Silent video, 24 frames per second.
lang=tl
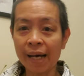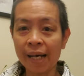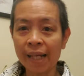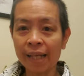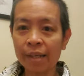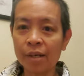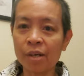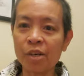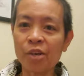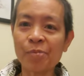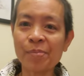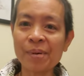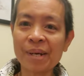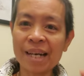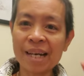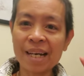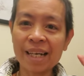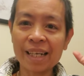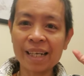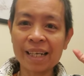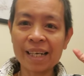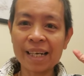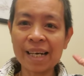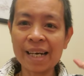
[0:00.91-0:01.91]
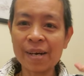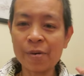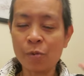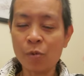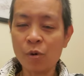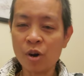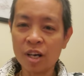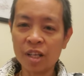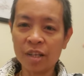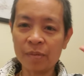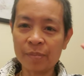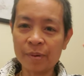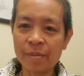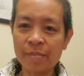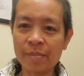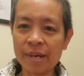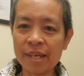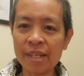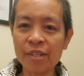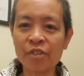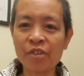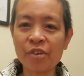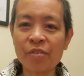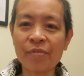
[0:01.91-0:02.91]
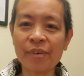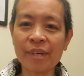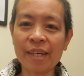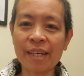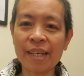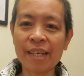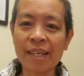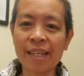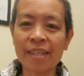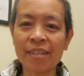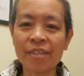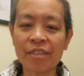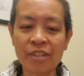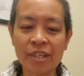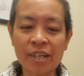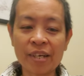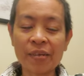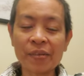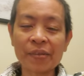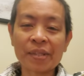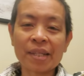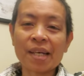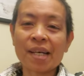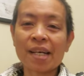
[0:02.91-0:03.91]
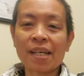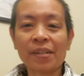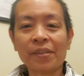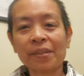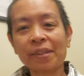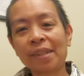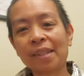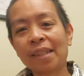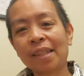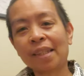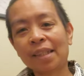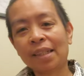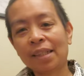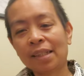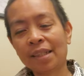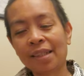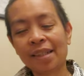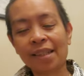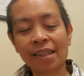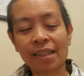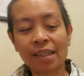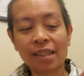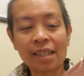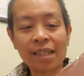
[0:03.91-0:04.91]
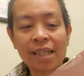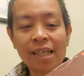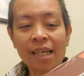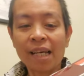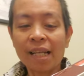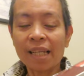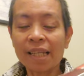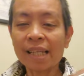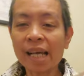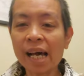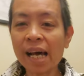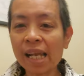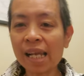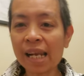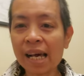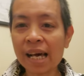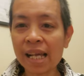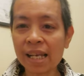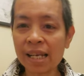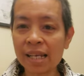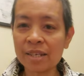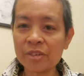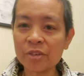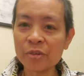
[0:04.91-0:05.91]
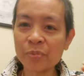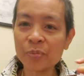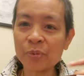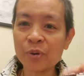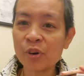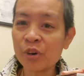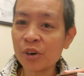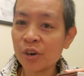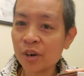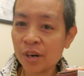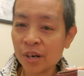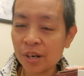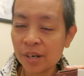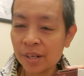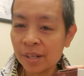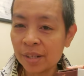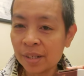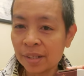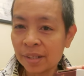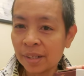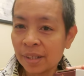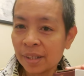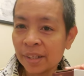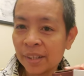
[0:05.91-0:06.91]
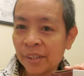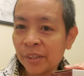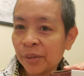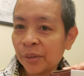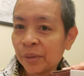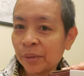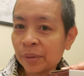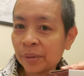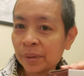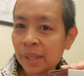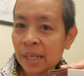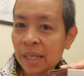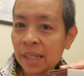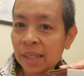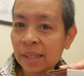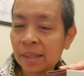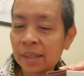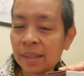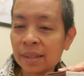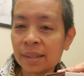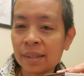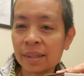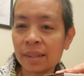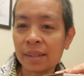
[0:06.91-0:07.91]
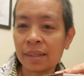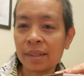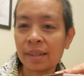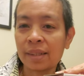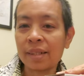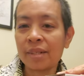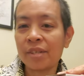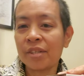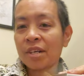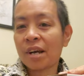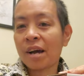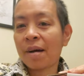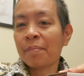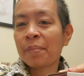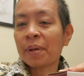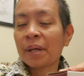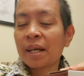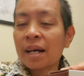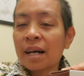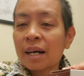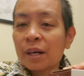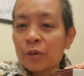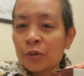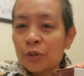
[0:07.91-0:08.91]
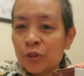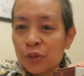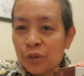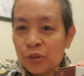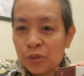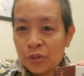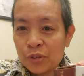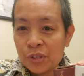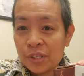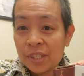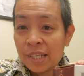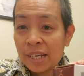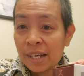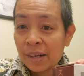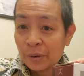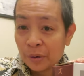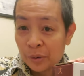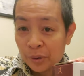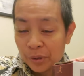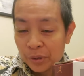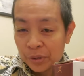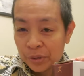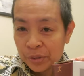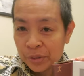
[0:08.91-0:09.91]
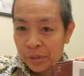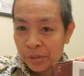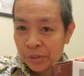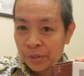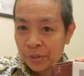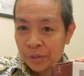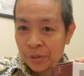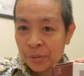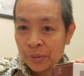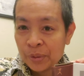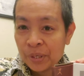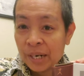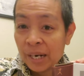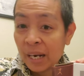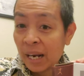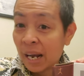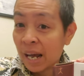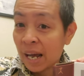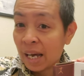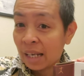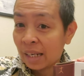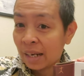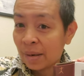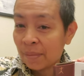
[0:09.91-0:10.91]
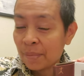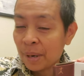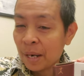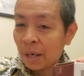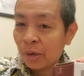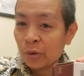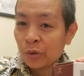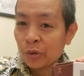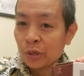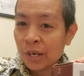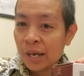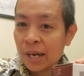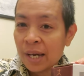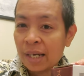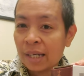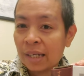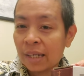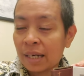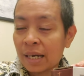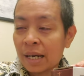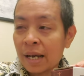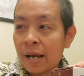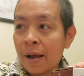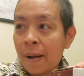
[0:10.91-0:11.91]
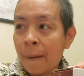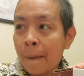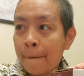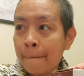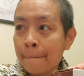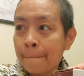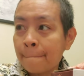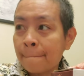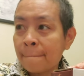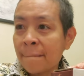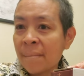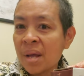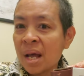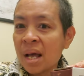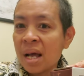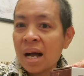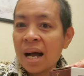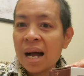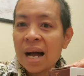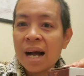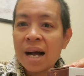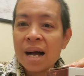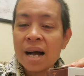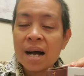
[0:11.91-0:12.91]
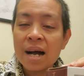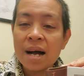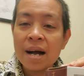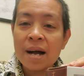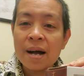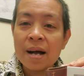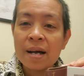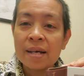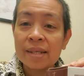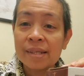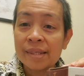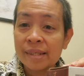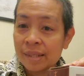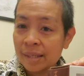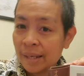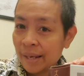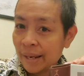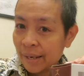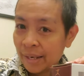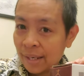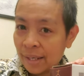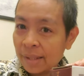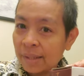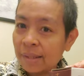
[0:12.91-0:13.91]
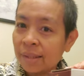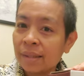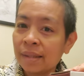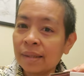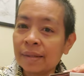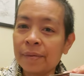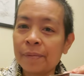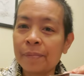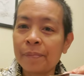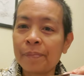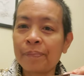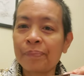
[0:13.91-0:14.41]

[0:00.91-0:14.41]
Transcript: Hello mga ka, Walpe Benjamin, shout out. Naalala niyo po, yung nag-shopping ako doon sa Ross, yung naghahanap ako ng uh, sale.